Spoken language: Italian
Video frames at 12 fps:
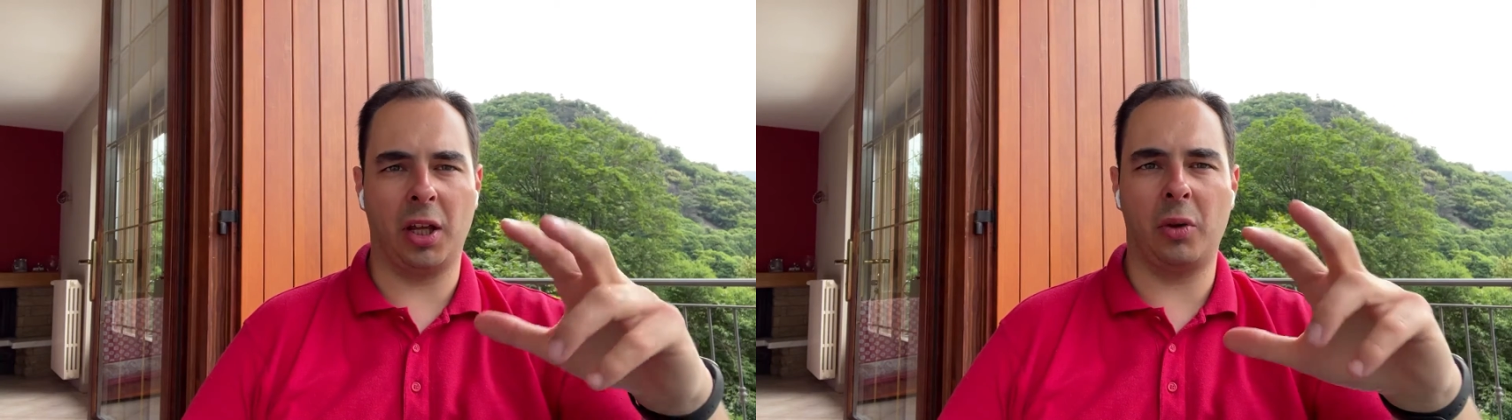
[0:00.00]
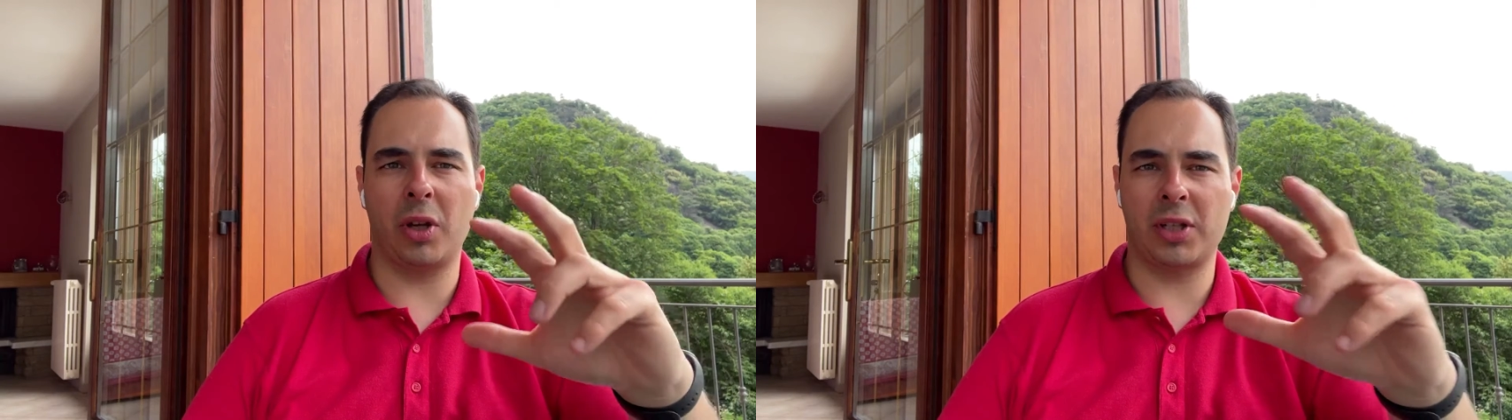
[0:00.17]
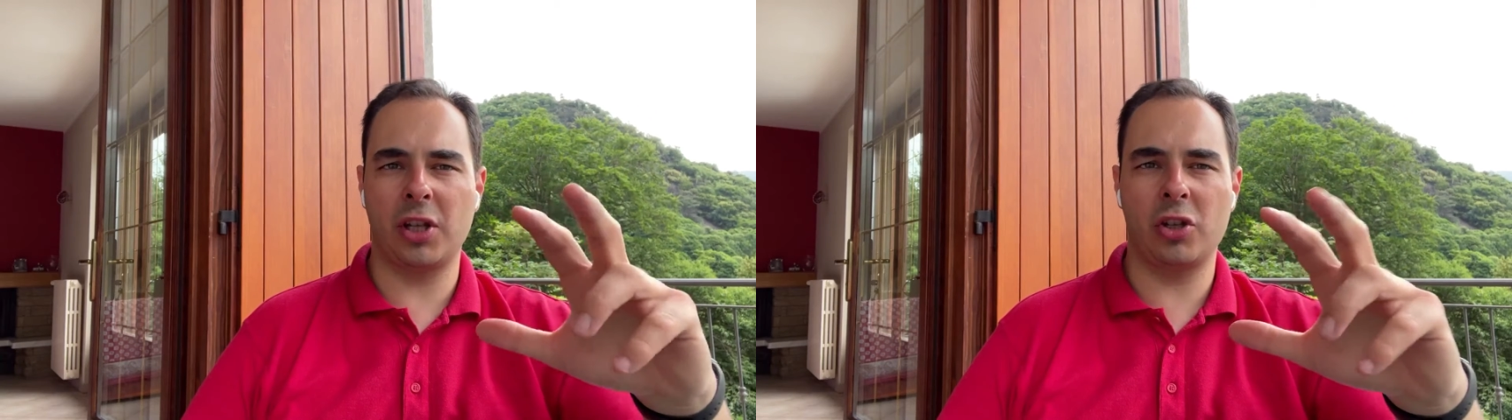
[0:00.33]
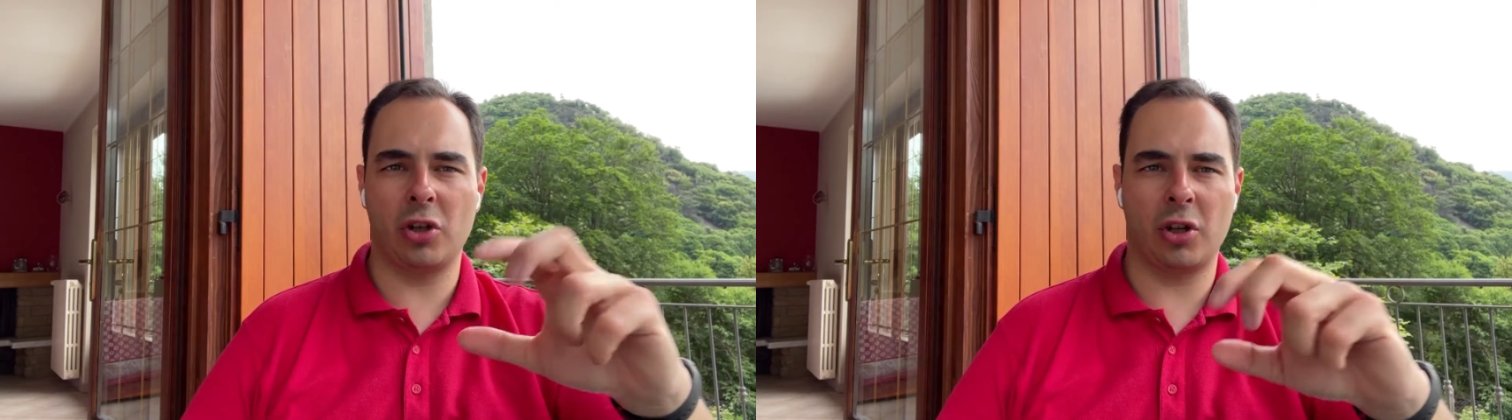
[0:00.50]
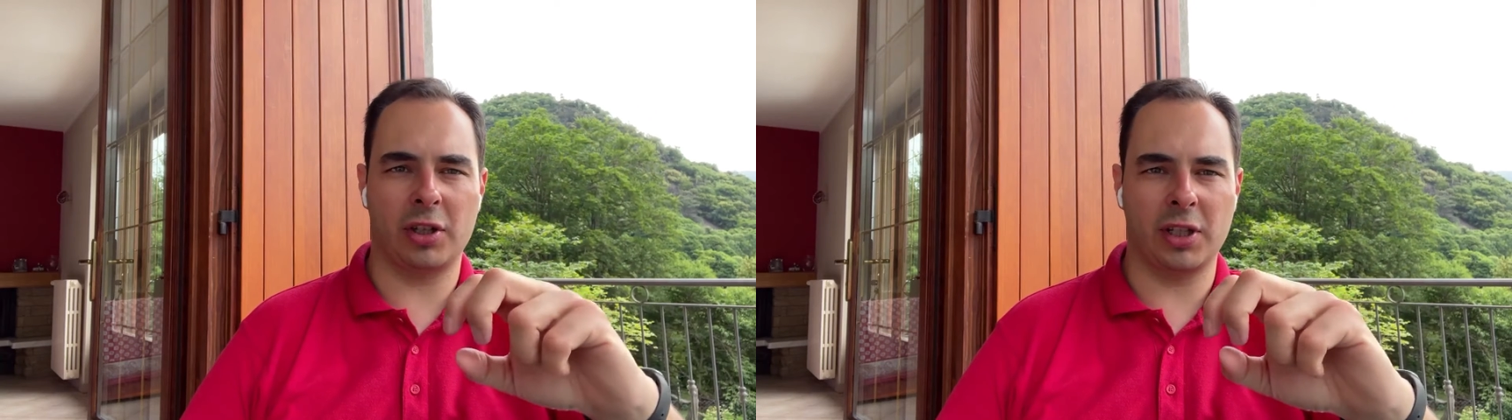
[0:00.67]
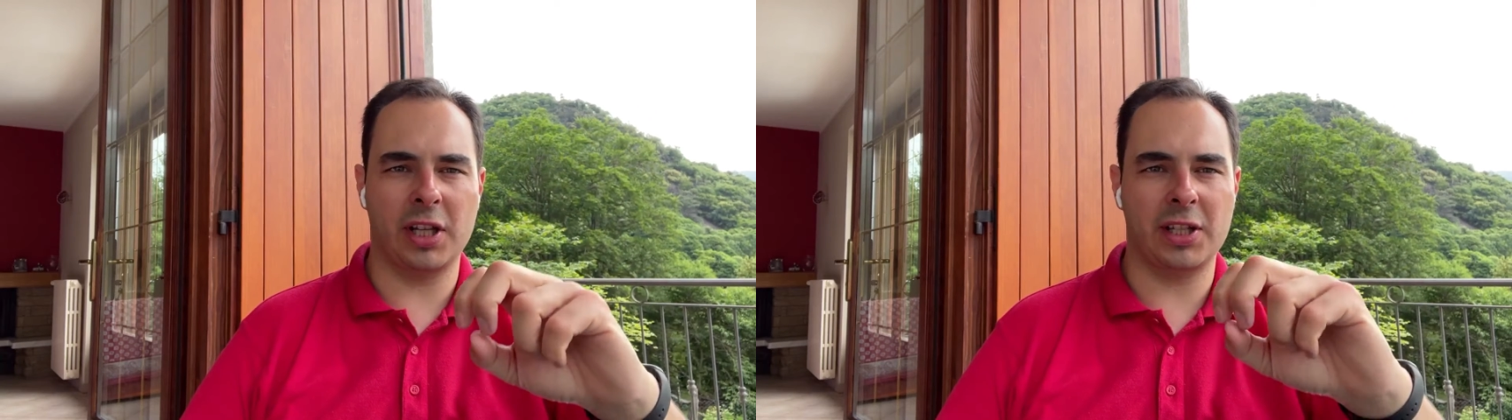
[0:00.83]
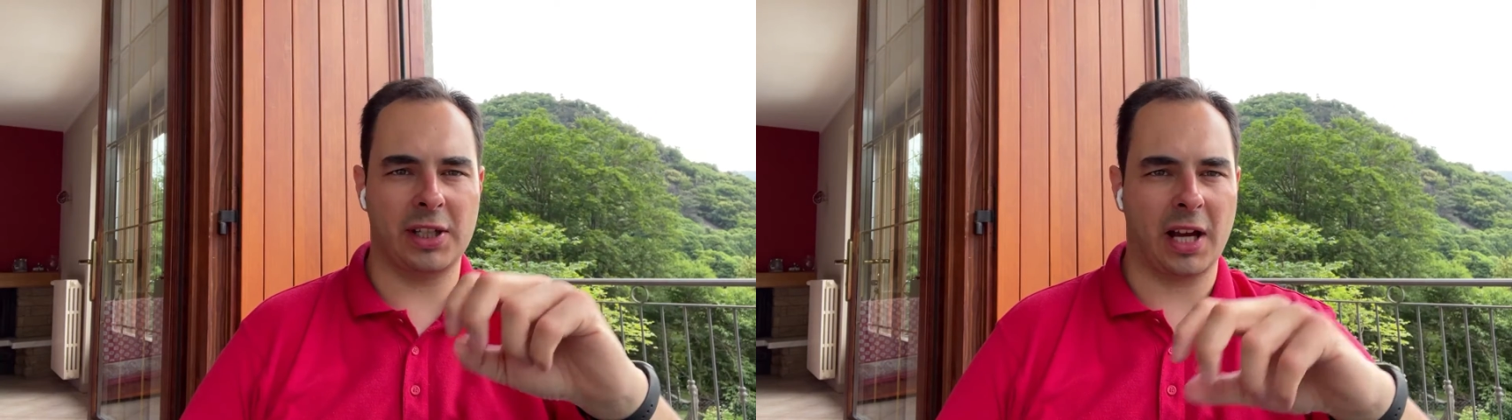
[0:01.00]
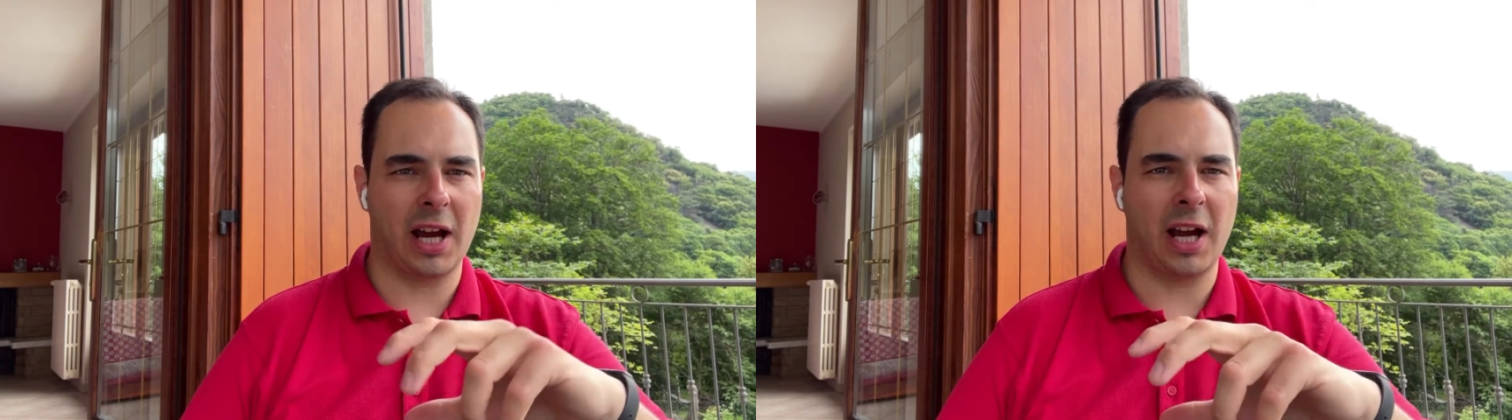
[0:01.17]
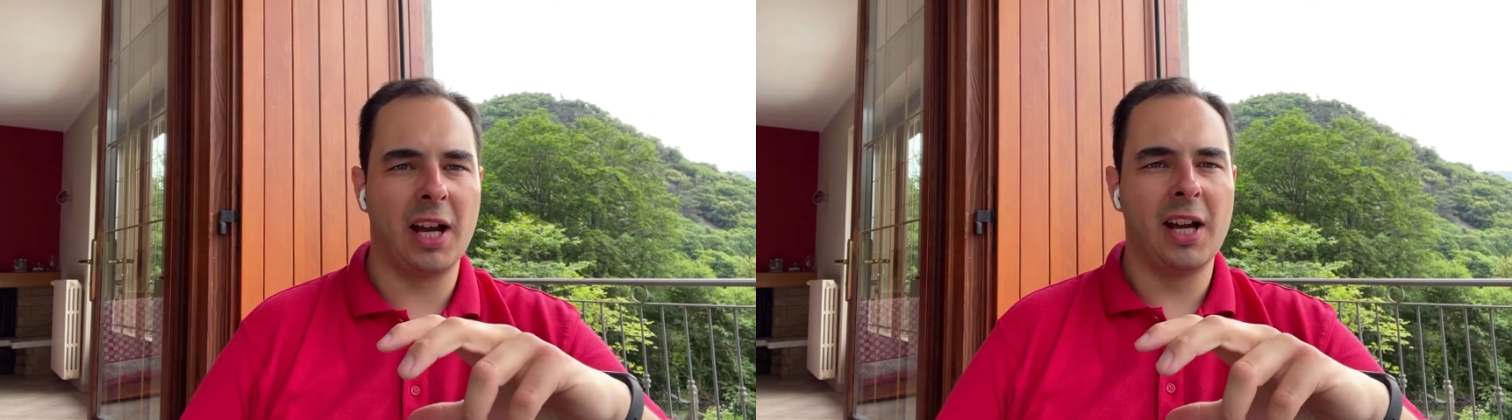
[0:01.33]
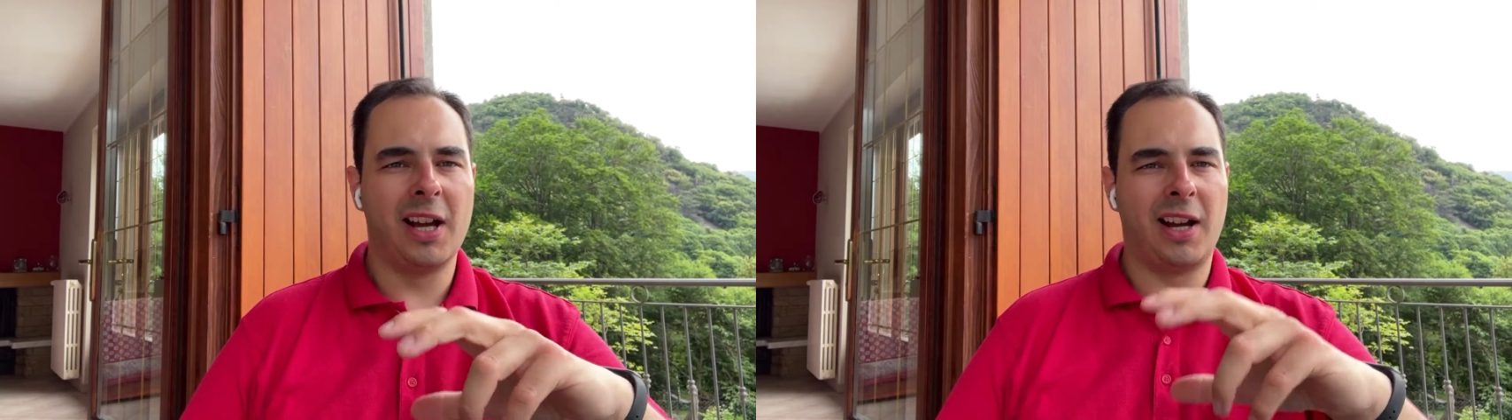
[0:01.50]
in questi giorni sta uh,